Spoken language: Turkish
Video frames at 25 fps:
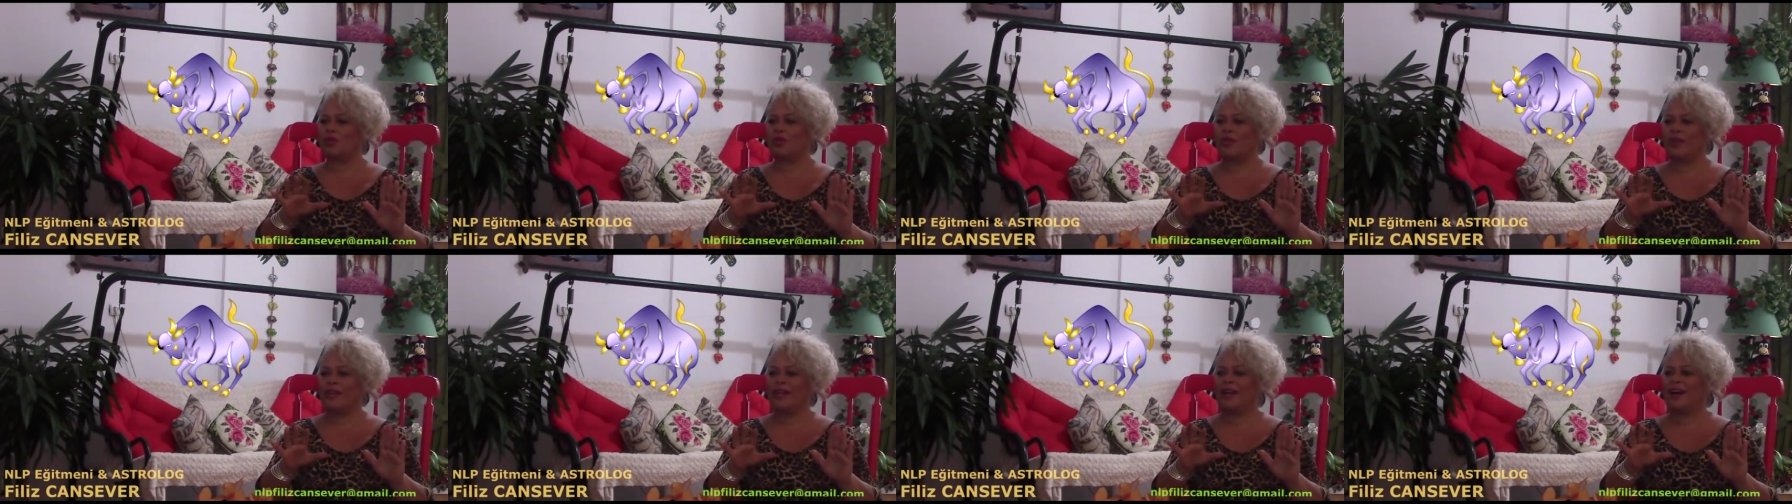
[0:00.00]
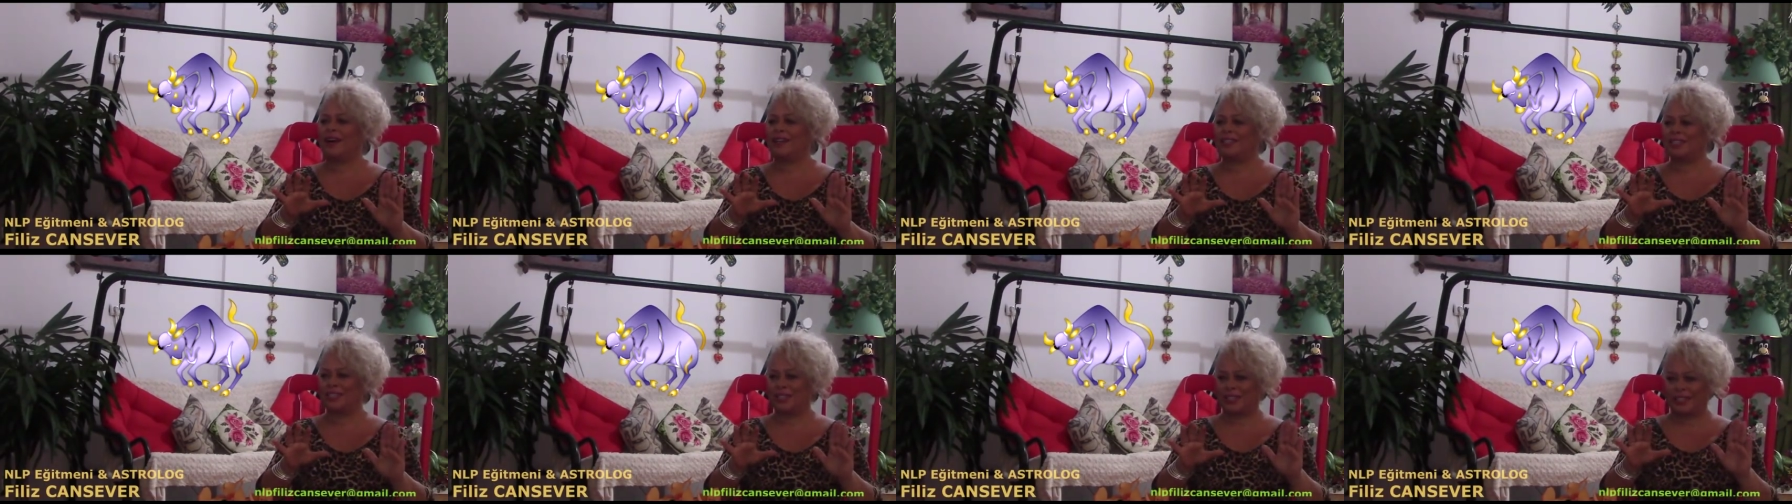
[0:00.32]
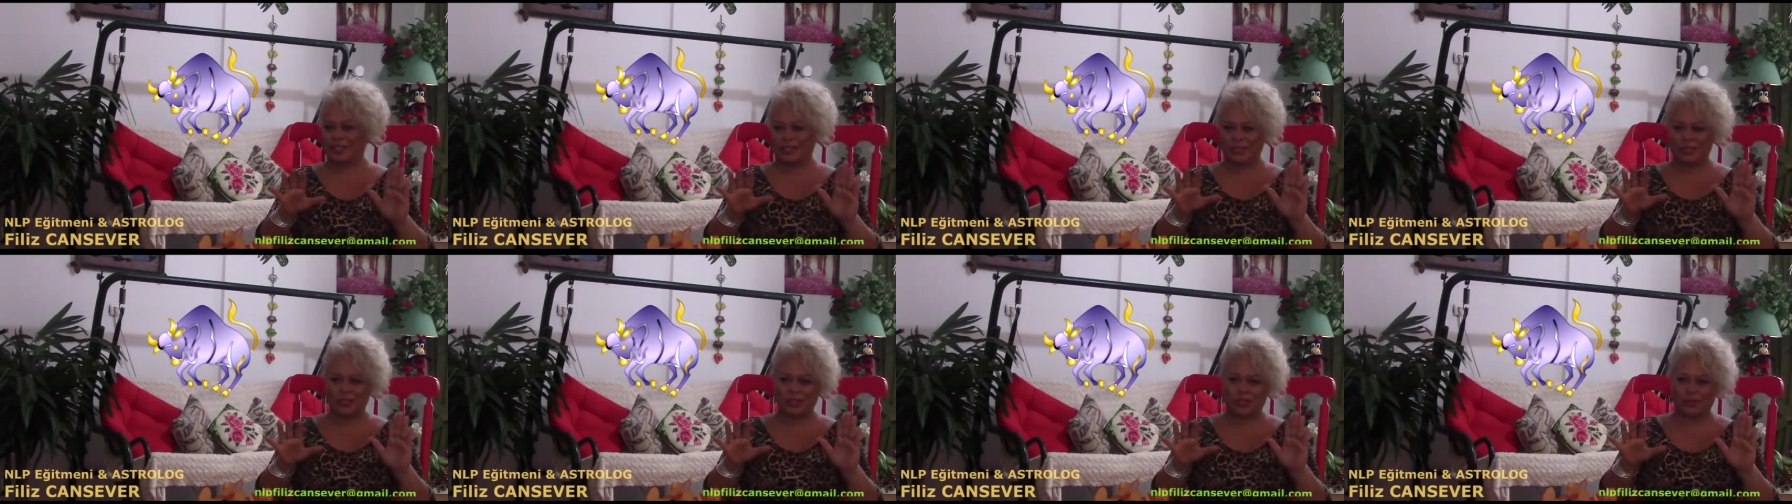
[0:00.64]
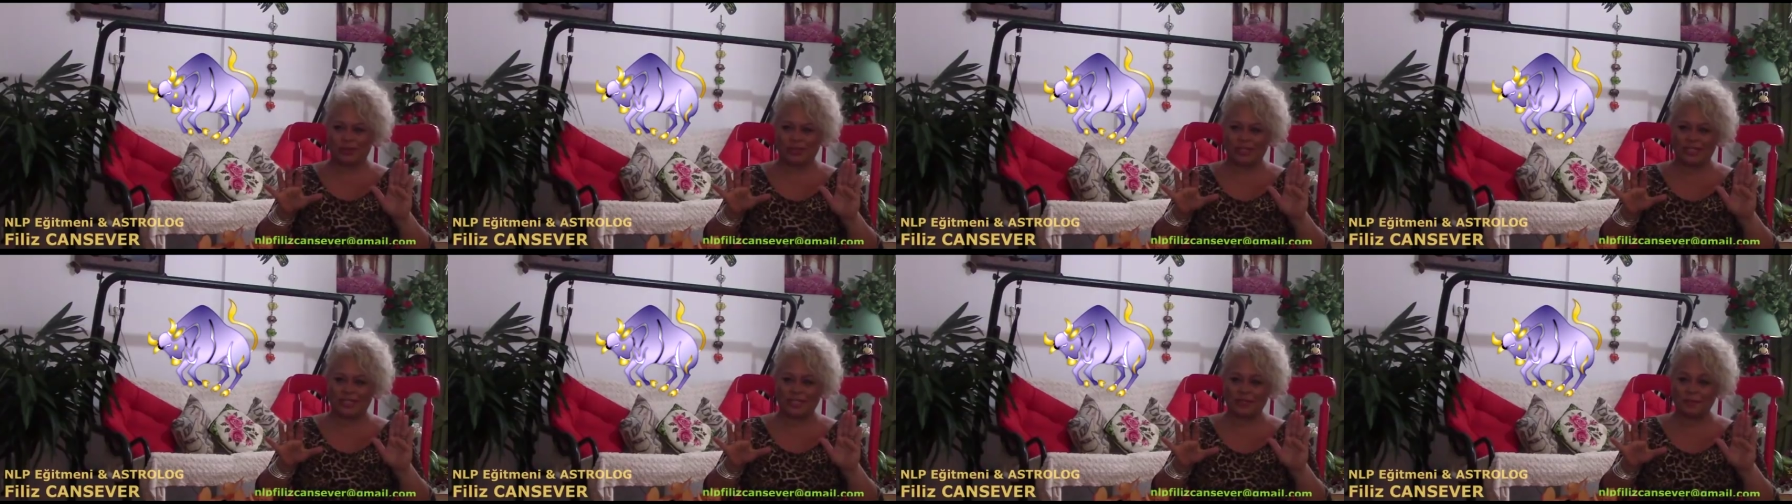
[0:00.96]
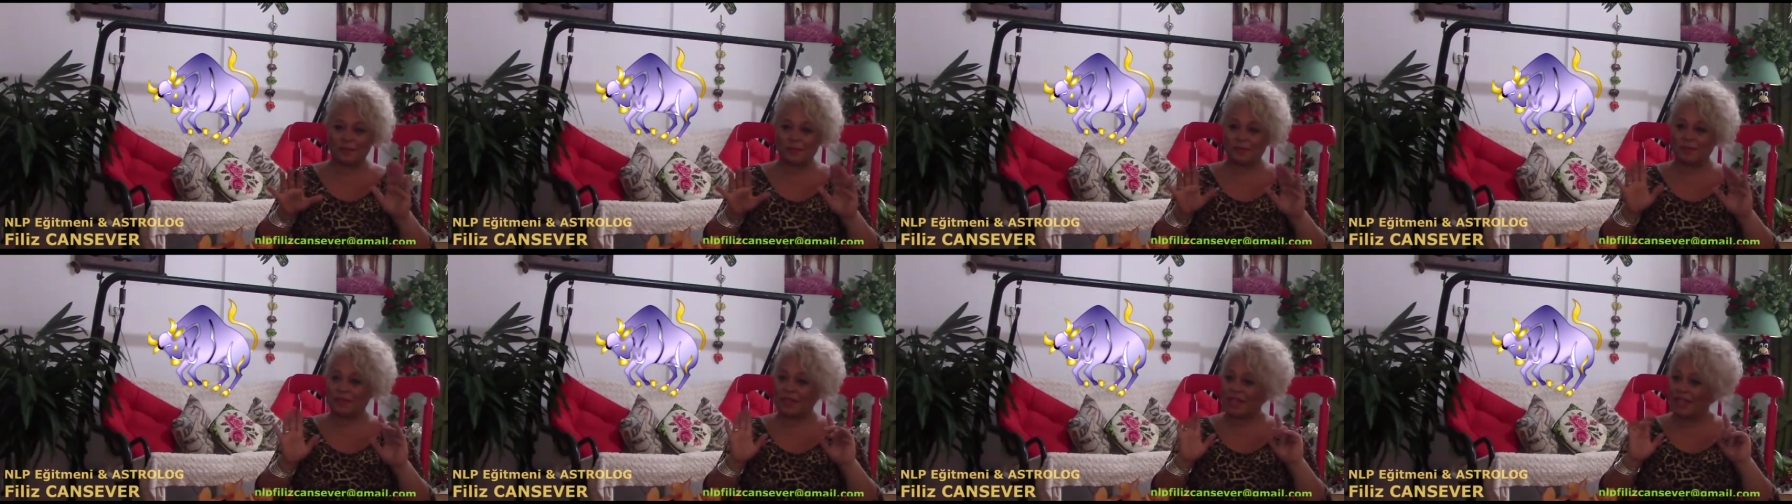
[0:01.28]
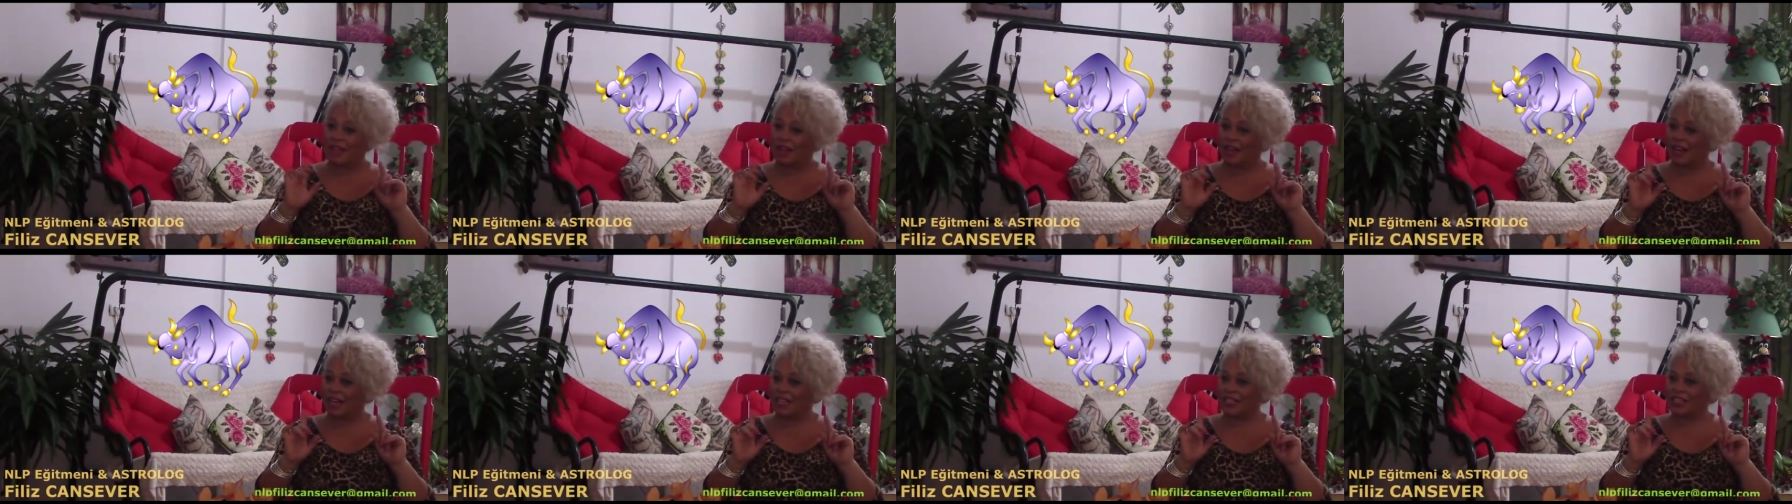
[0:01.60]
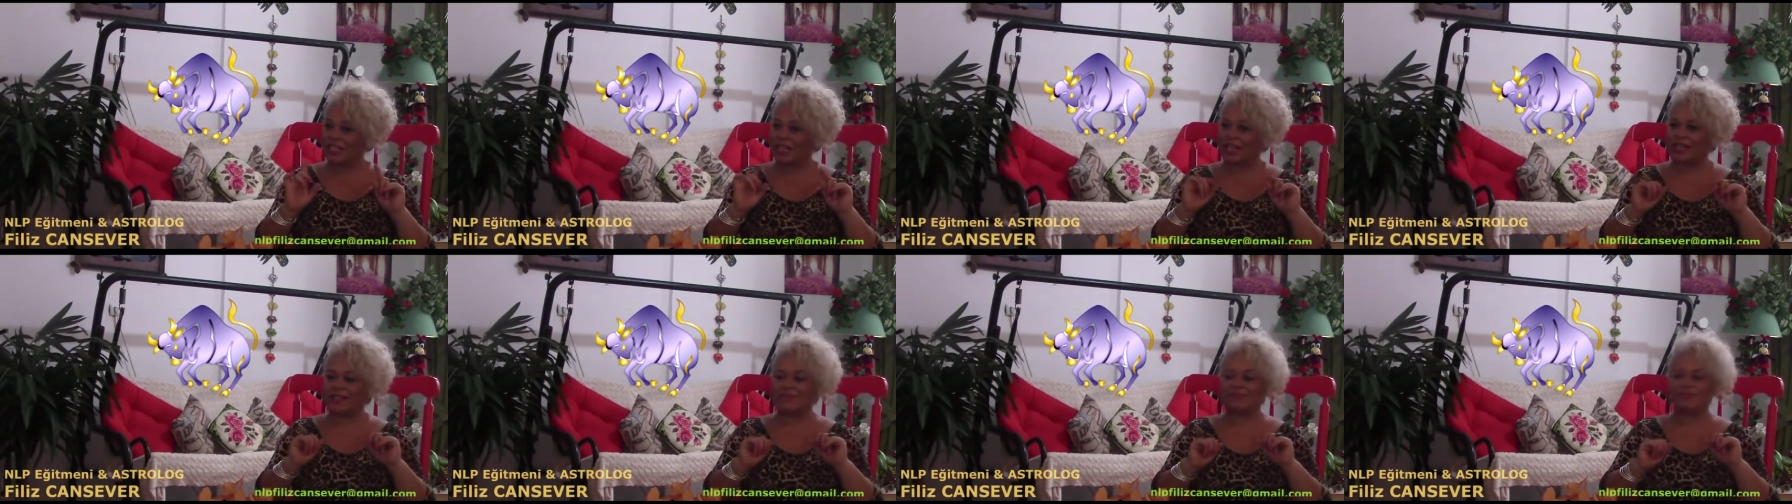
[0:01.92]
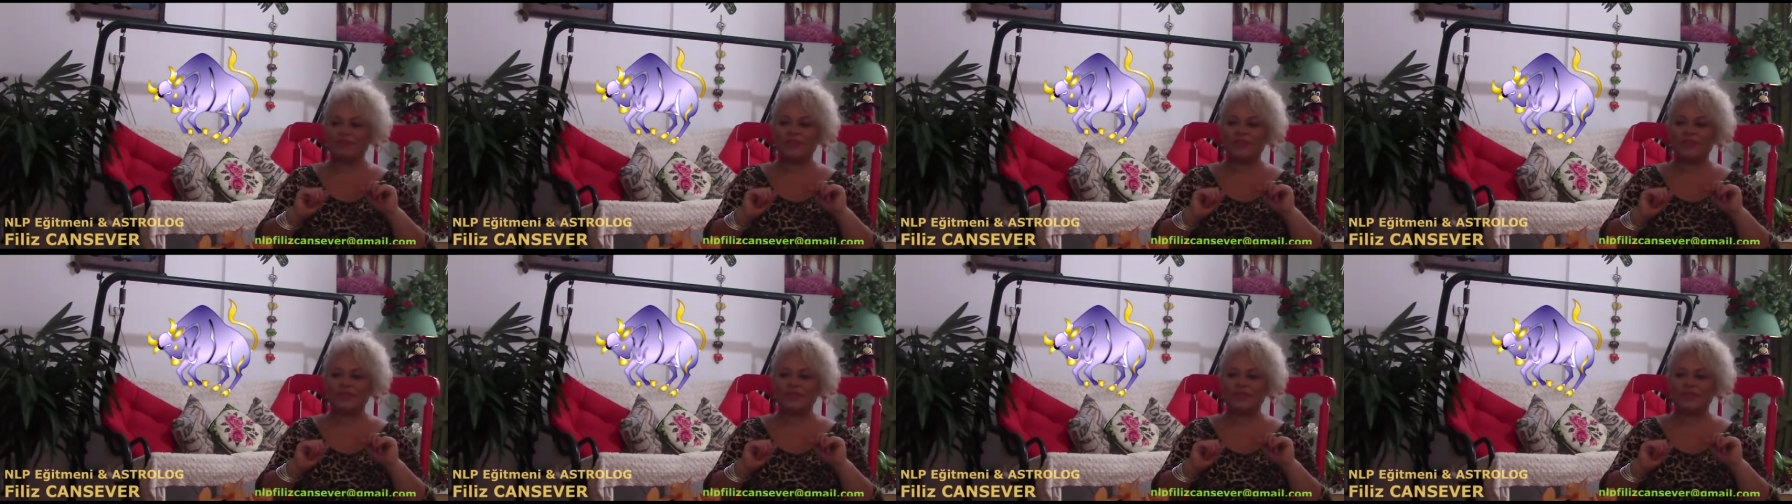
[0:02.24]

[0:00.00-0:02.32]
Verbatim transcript: fena işler açabilir. Ancak